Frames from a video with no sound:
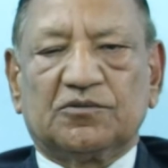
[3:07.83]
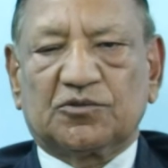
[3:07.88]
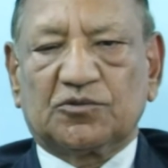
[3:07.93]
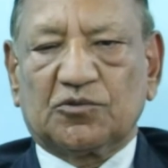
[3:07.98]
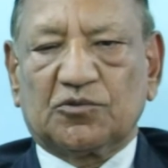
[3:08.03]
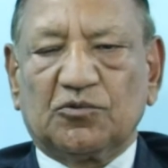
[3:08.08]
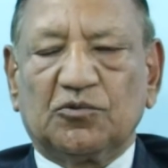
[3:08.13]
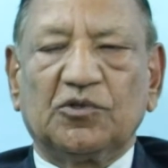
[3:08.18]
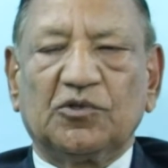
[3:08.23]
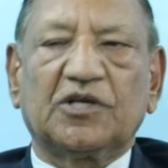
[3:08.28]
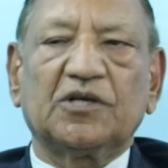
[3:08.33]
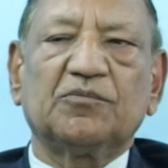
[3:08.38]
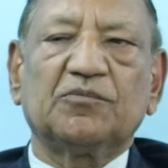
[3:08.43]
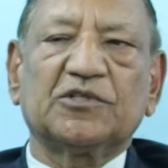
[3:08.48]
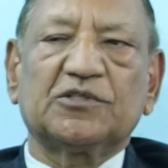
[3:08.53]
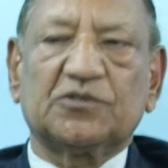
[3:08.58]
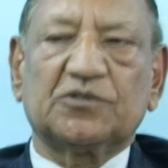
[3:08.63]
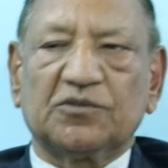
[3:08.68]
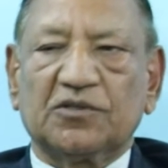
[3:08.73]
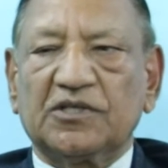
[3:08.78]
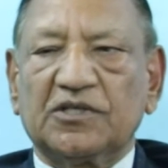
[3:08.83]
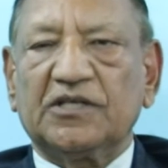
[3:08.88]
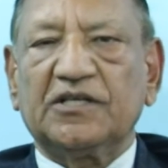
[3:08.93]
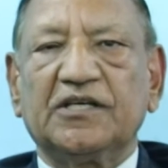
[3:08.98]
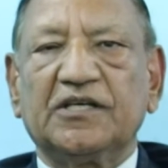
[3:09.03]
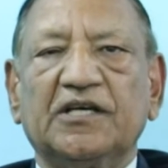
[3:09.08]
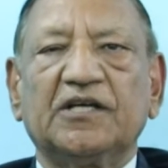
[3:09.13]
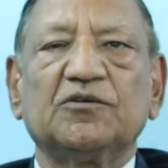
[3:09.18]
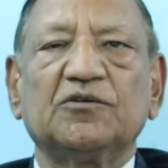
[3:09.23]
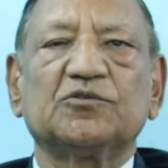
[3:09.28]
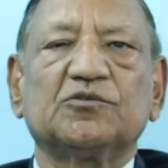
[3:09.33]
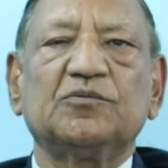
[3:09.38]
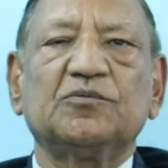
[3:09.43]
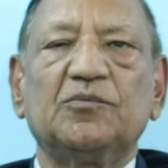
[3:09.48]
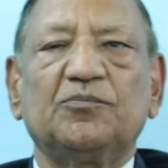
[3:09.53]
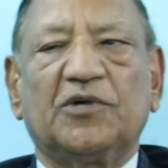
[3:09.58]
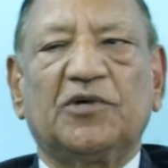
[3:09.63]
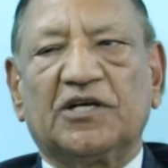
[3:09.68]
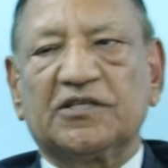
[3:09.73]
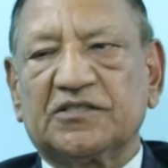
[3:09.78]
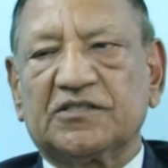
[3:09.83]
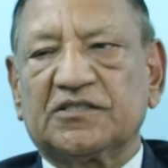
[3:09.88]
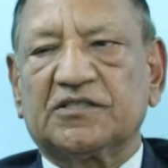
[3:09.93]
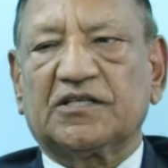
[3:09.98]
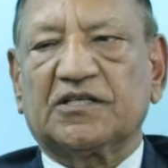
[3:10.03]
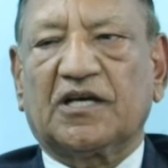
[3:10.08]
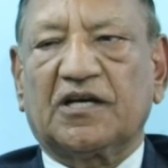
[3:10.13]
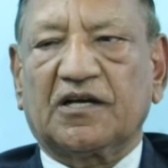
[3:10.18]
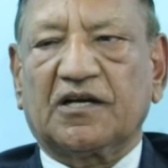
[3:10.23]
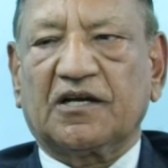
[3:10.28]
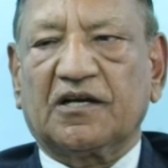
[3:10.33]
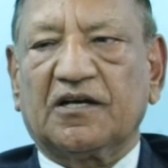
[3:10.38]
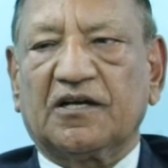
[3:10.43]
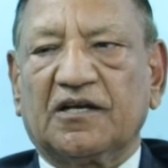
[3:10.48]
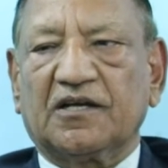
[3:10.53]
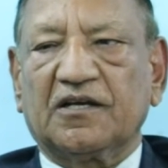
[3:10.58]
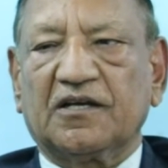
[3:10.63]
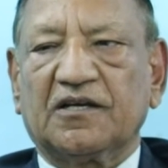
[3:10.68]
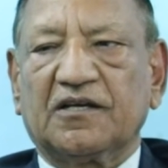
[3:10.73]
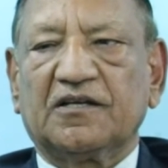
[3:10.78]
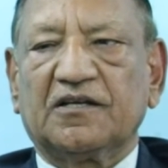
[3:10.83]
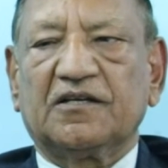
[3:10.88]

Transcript: स्कूल के बच्चों के लिए है उसमें पाँच हज़ार का है